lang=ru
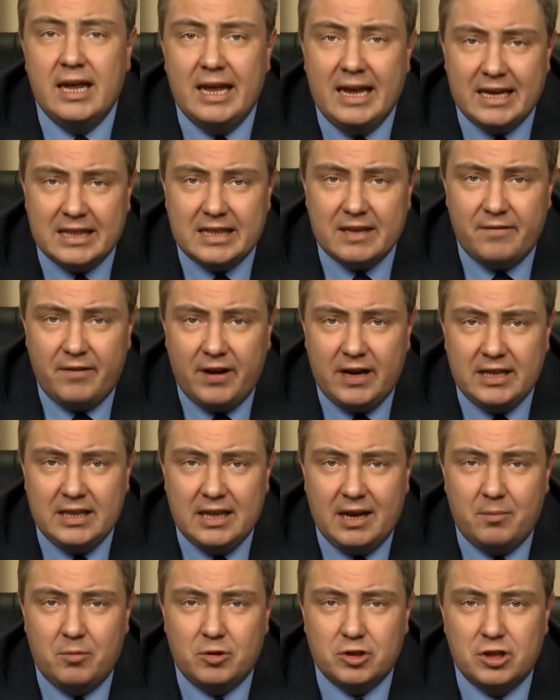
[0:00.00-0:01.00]
эта
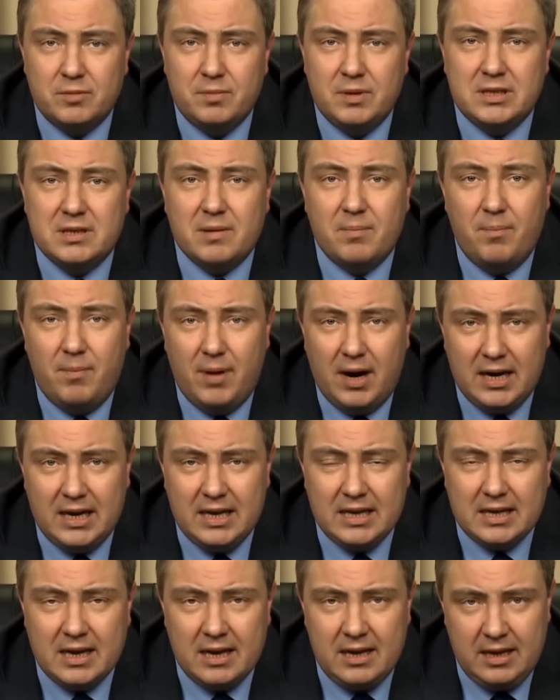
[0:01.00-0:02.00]
война может быть
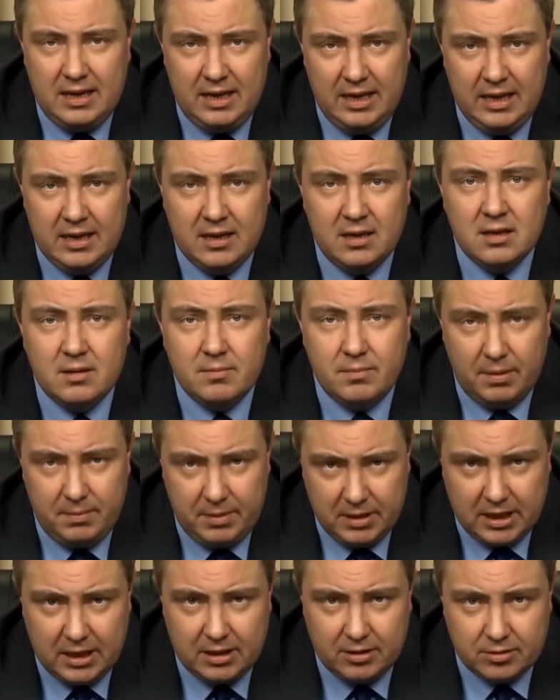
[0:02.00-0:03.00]
маленькой и
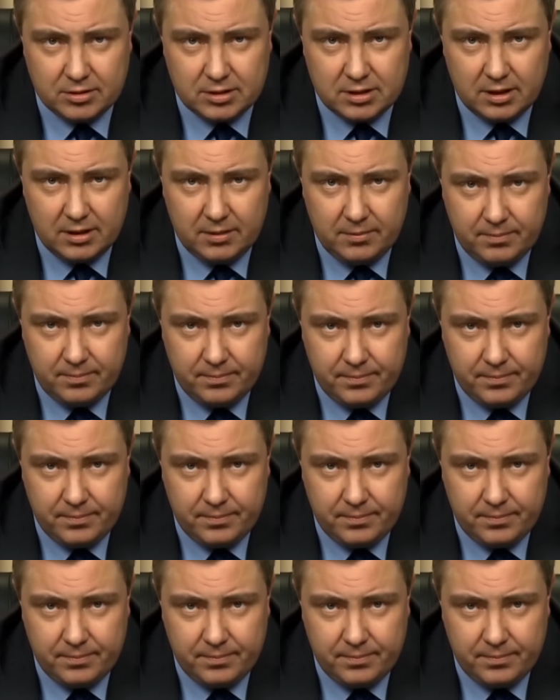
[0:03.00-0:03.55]
победоносной.